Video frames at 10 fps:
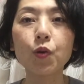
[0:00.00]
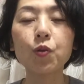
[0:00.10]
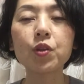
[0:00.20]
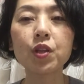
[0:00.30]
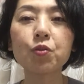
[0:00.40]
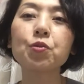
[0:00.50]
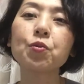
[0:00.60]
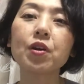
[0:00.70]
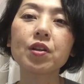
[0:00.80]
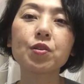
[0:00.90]
女の
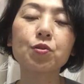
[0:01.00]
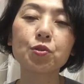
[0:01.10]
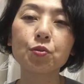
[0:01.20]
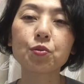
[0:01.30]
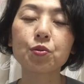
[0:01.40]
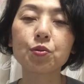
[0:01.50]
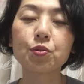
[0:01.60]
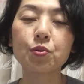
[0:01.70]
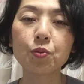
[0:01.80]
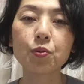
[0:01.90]
人がリードしようとす
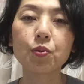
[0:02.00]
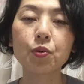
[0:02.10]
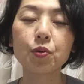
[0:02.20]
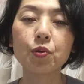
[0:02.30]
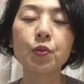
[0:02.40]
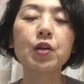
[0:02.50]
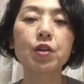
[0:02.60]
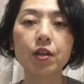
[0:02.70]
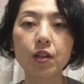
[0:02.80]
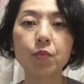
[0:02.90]
るとうまく
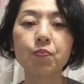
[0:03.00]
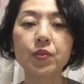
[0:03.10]
いかない。